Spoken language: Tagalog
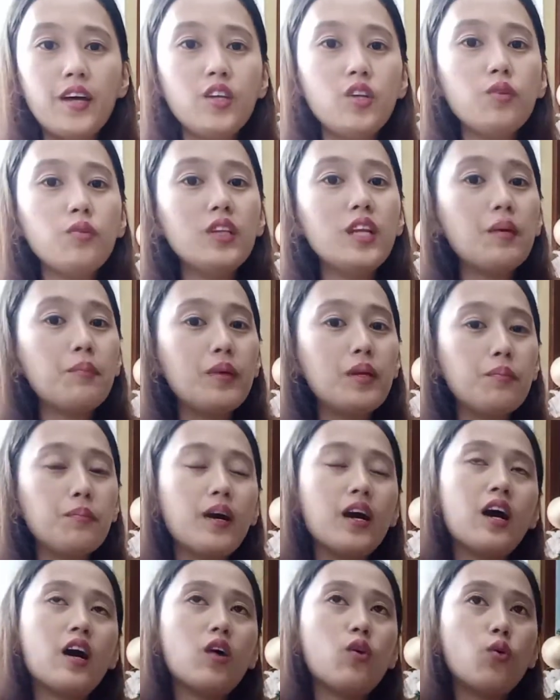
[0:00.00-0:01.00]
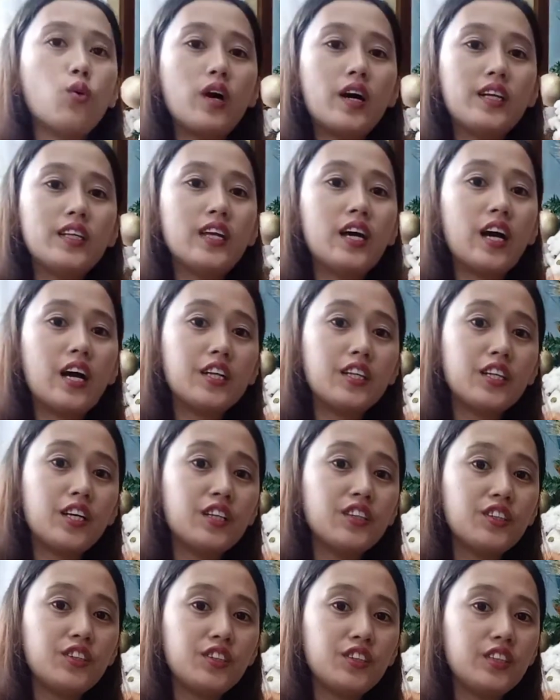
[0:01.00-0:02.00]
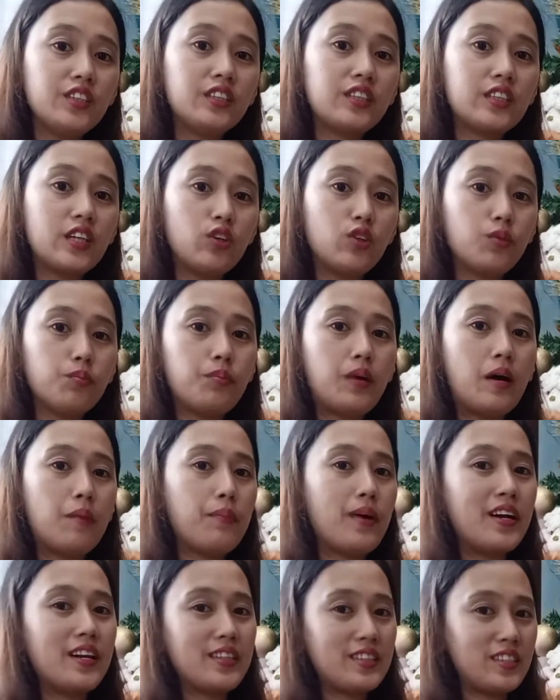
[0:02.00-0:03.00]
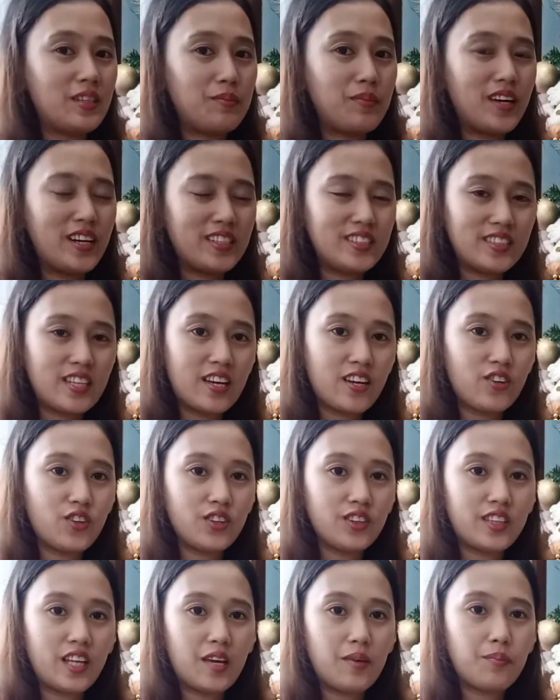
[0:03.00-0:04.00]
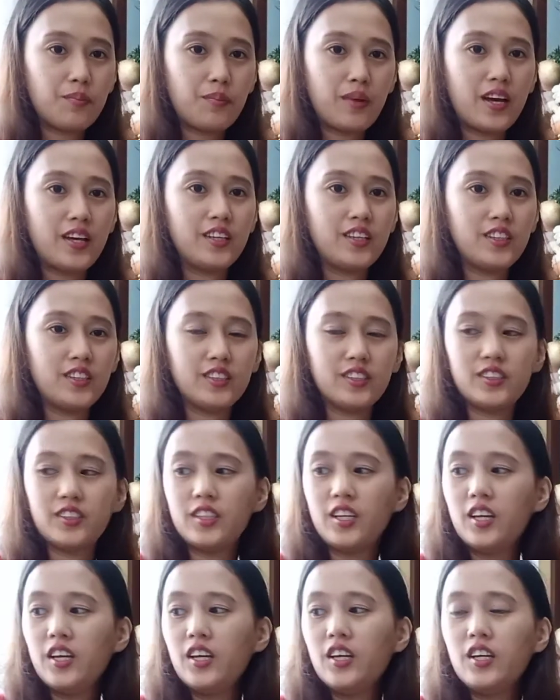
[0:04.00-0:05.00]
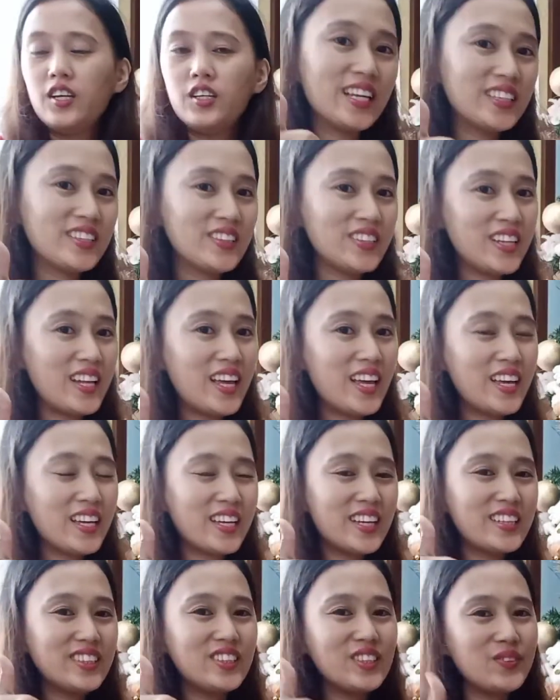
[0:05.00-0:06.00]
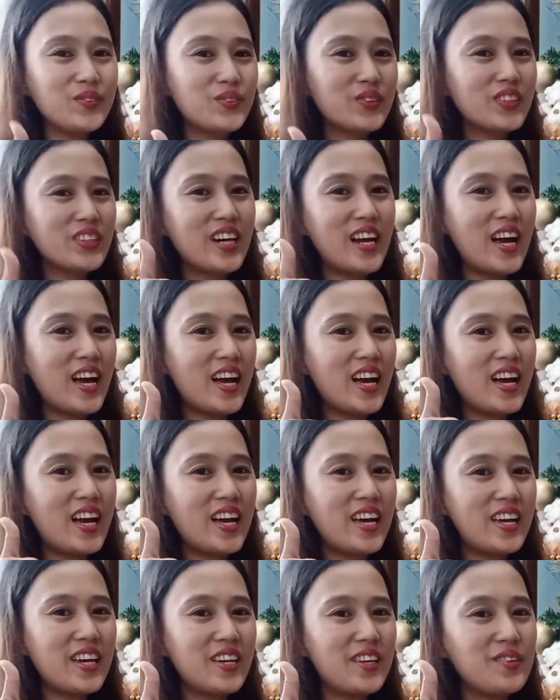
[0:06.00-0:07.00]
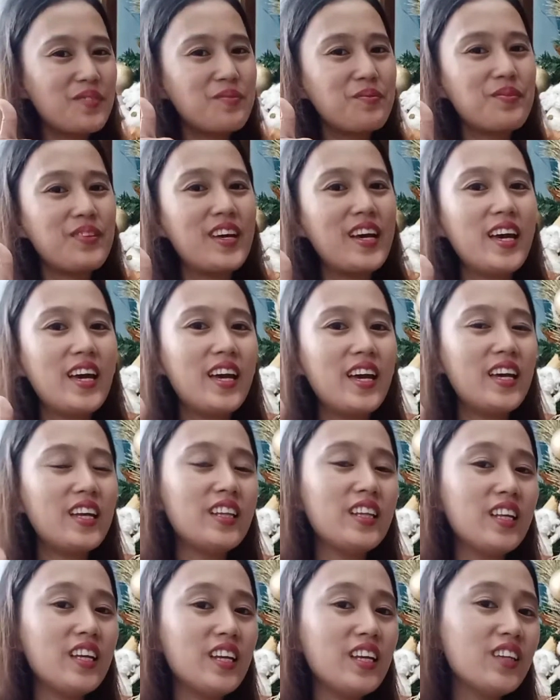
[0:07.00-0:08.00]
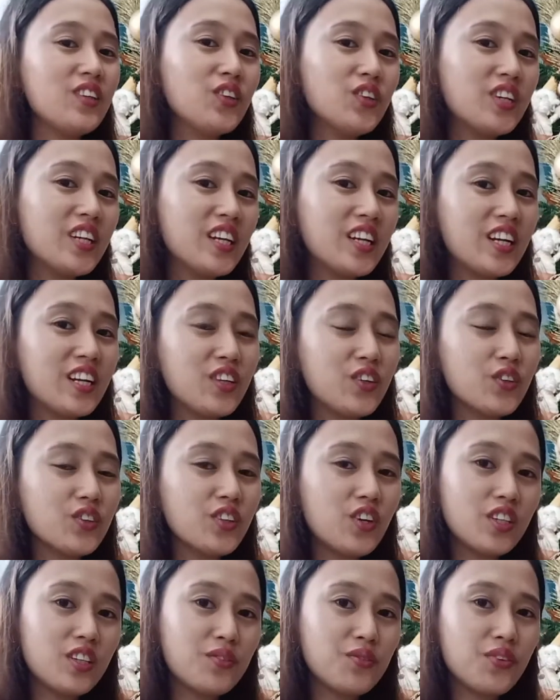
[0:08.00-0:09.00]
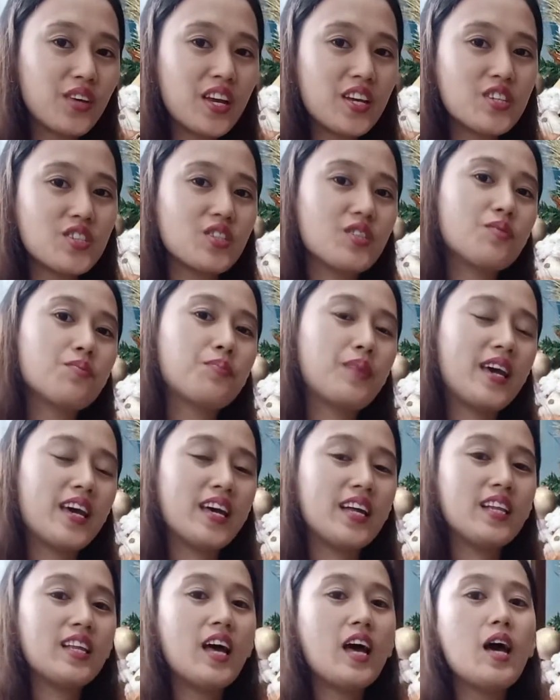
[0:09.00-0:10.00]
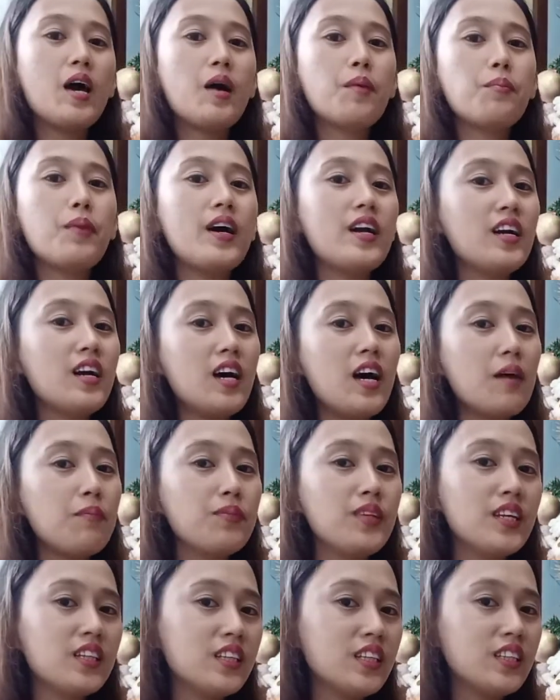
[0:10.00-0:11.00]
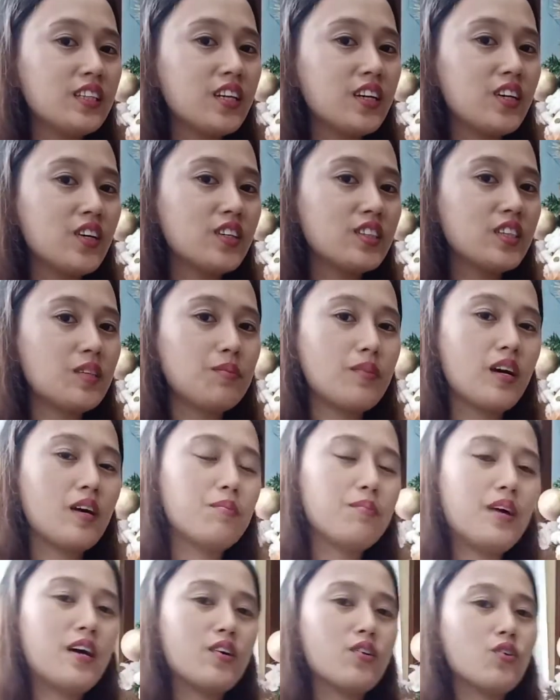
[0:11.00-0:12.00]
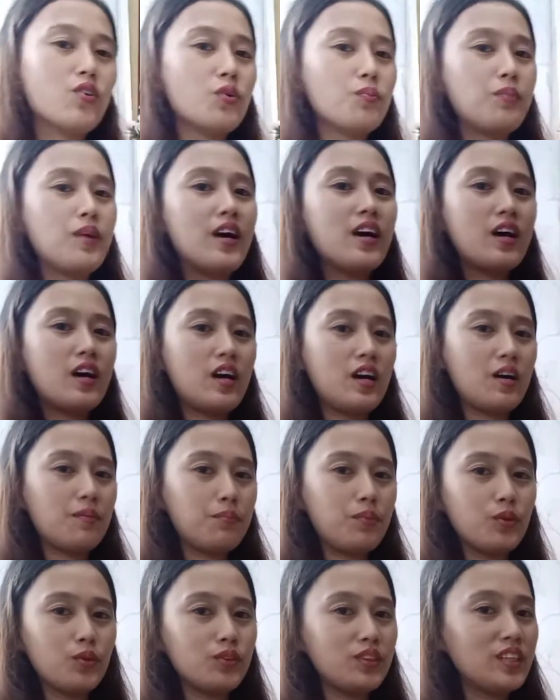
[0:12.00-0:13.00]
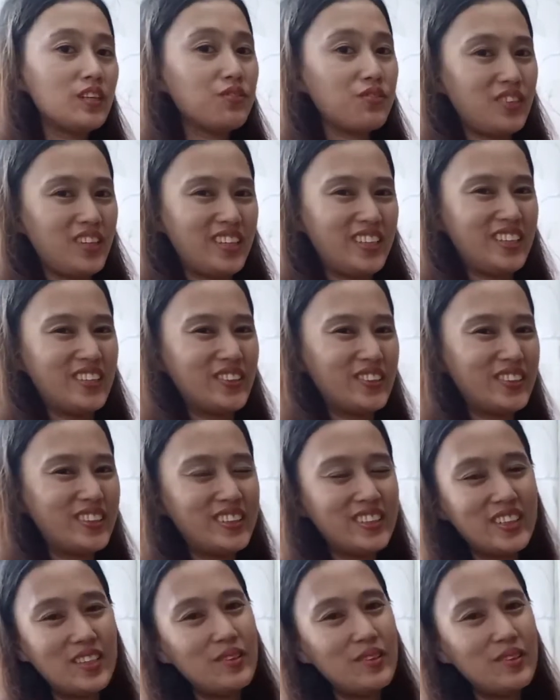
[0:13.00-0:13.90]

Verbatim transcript: paano naman makakuha ng another discount pa para sa mga second time buyers? Get to like and subscribe. And hit nyo na rin yung notification bell para updated kayo sa mga bago ko pang upload na video.